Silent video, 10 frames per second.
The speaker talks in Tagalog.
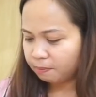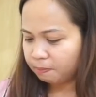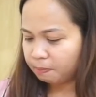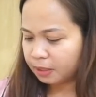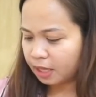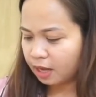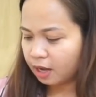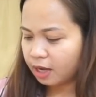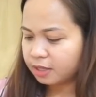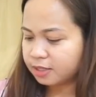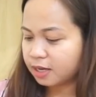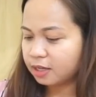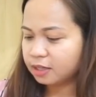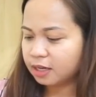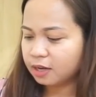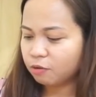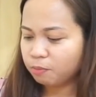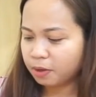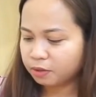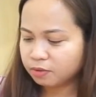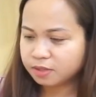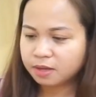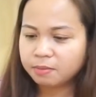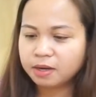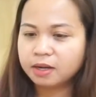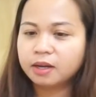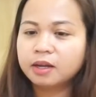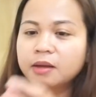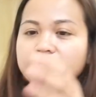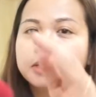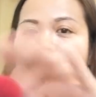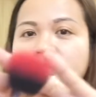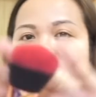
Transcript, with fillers: matangkad sa kanila compared din sa mga brushes